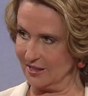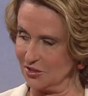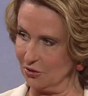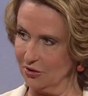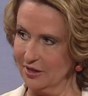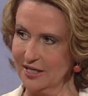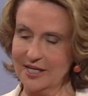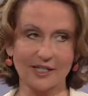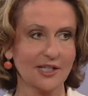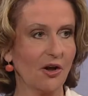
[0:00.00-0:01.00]
soll.
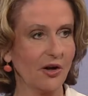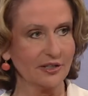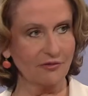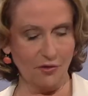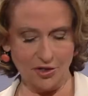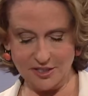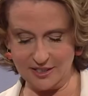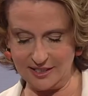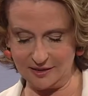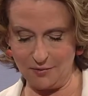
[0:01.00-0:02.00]
Die Leute wollen es
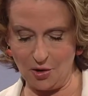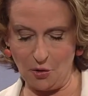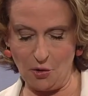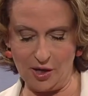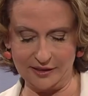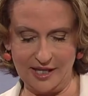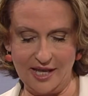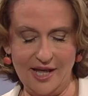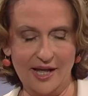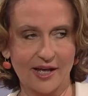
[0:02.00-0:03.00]
nicht mehr hören.
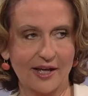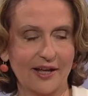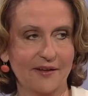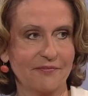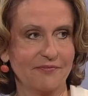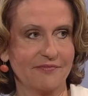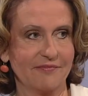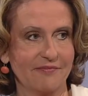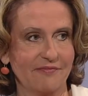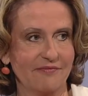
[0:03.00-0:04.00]

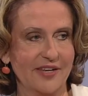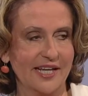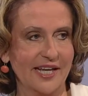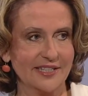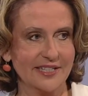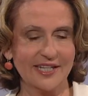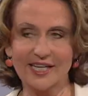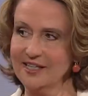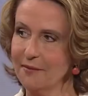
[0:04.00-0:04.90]
Ähm, wie geht es denn Ihnen